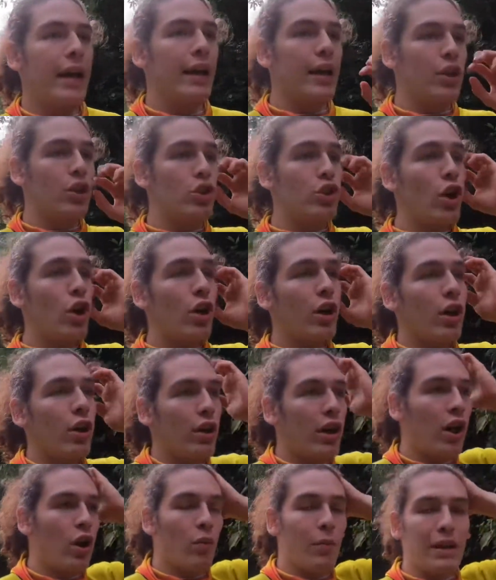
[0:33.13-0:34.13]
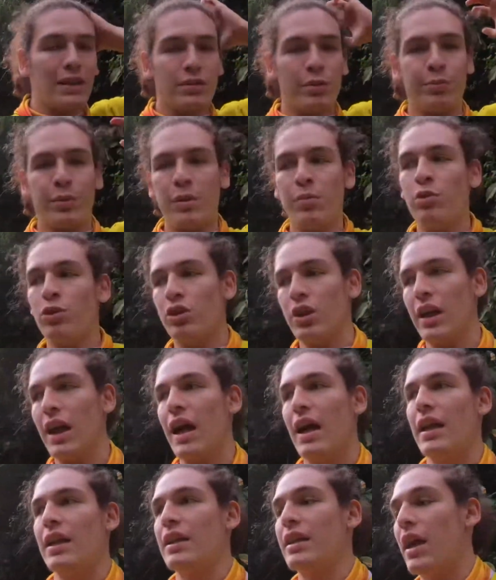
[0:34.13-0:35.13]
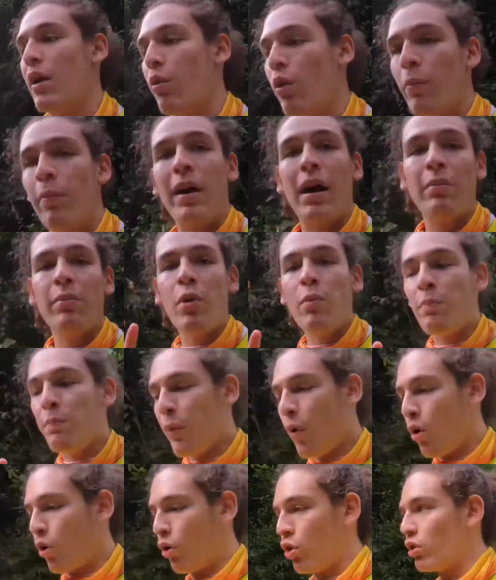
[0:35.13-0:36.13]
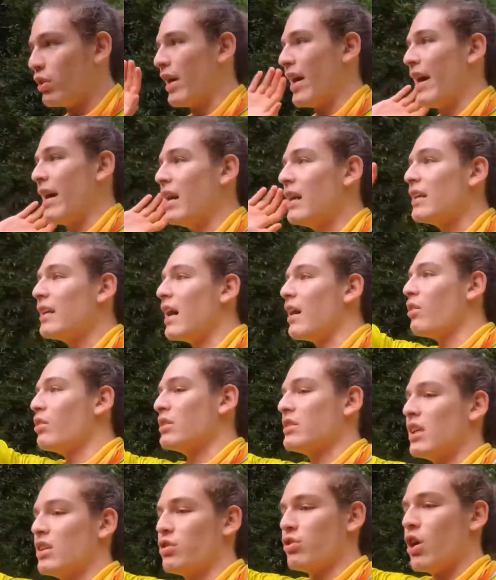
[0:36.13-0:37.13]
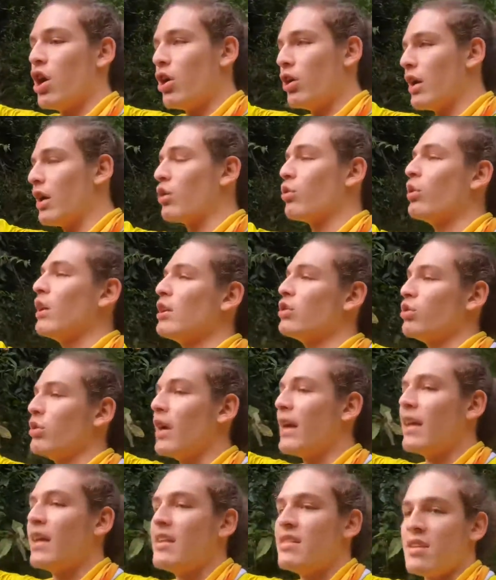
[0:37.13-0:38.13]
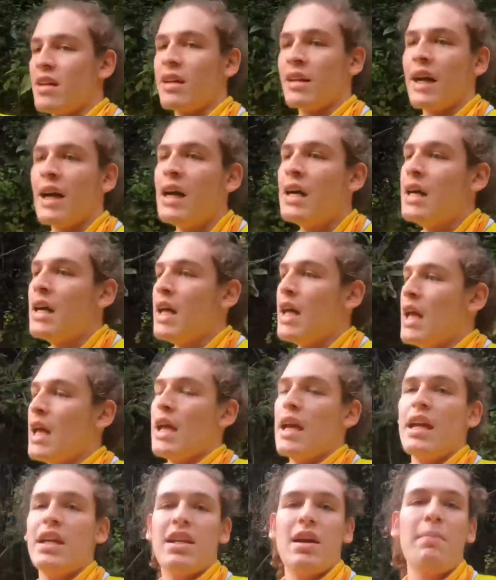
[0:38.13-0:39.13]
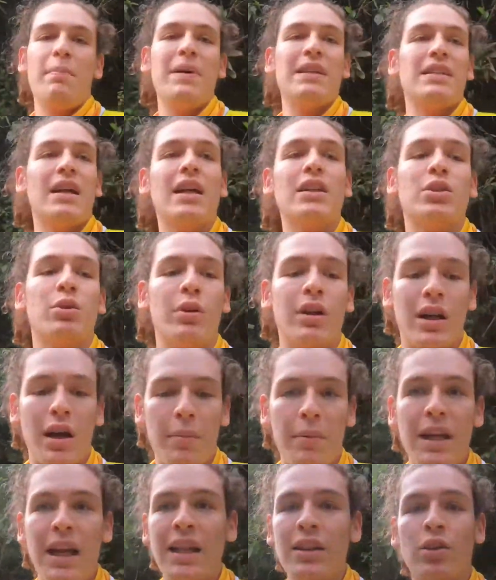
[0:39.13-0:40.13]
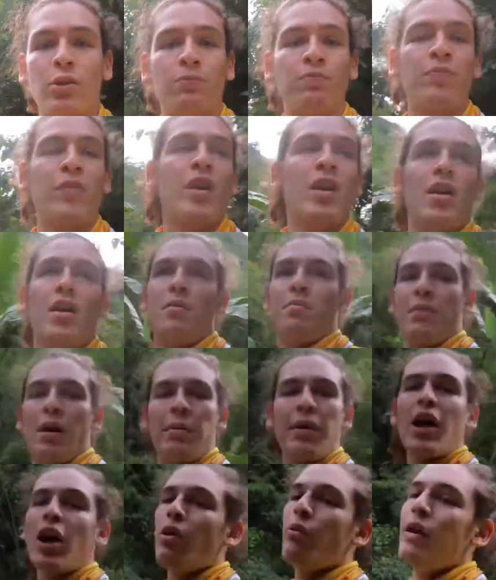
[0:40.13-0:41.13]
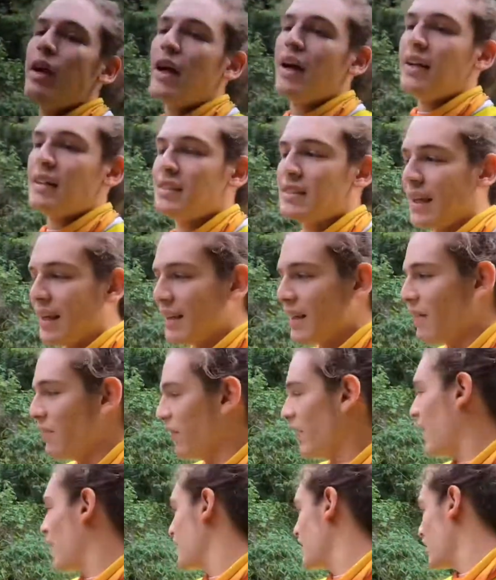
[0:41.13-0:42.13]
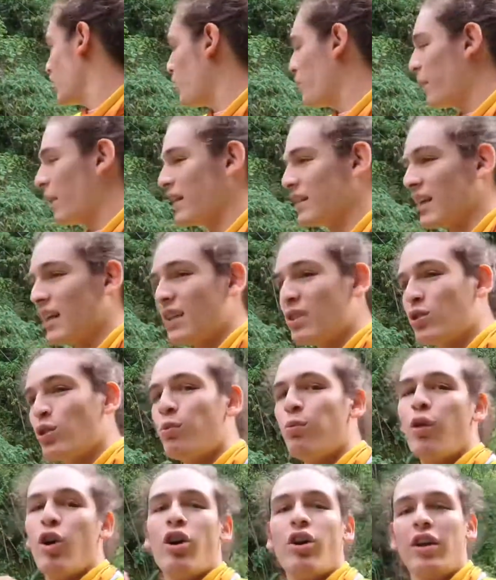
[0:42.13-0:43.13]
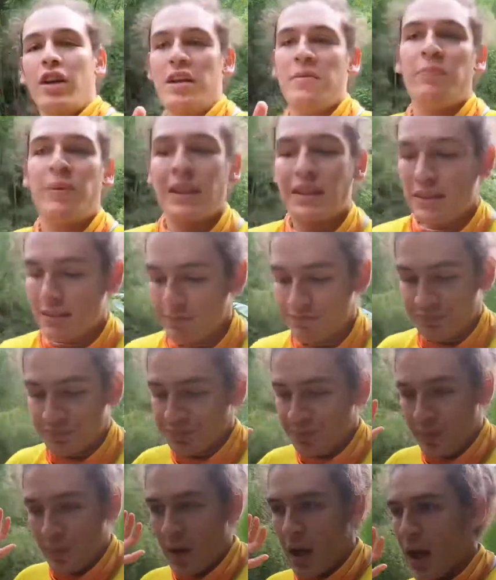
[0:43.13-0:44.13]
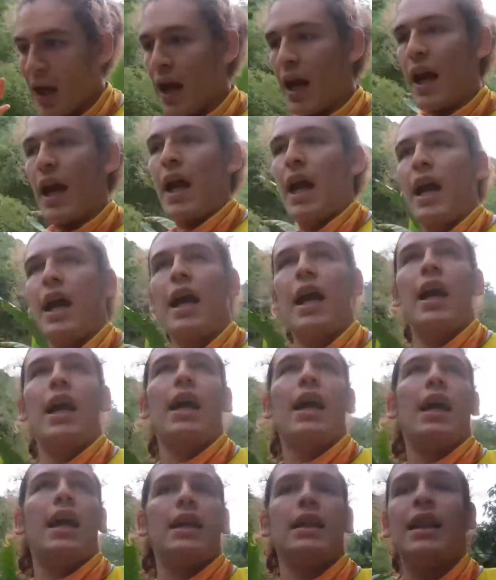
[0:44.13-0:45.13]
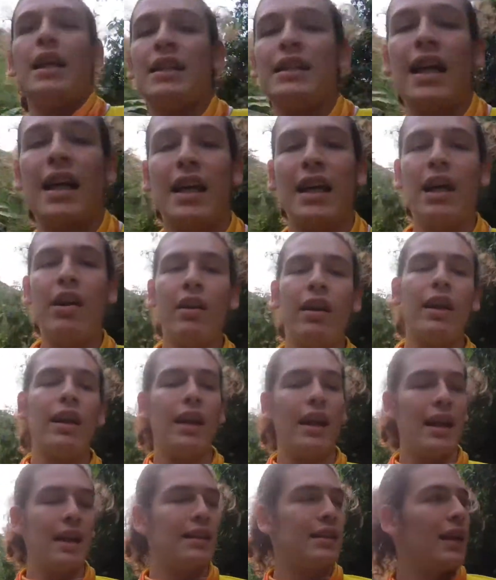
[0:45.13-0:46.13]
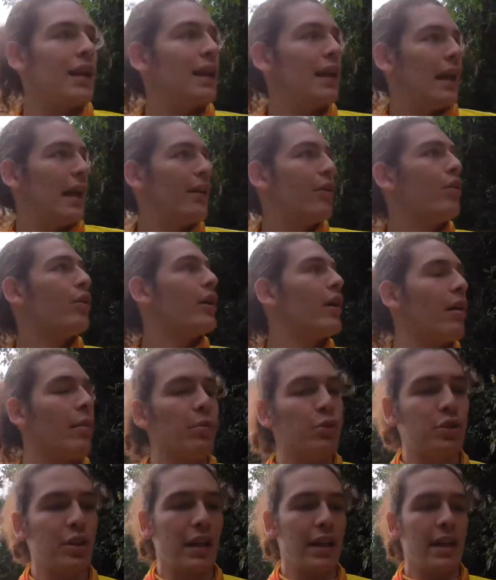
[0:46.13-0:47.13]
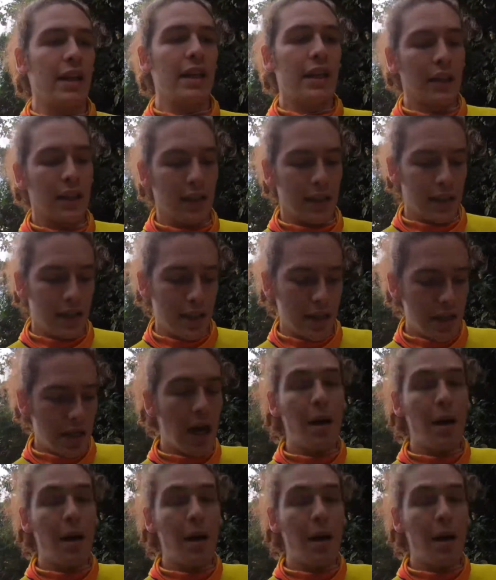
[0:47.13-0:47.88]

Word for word: Yo creo que lo más óptimo será devolverme un poco, dejar el carro estacionado en alguna zona aquí cerca y ya empezar a subir caminando. Mi amigo Brian está ya finalizando parte de su blog y pues eh, desde aquí ahora en adelante creo que vamos a ir a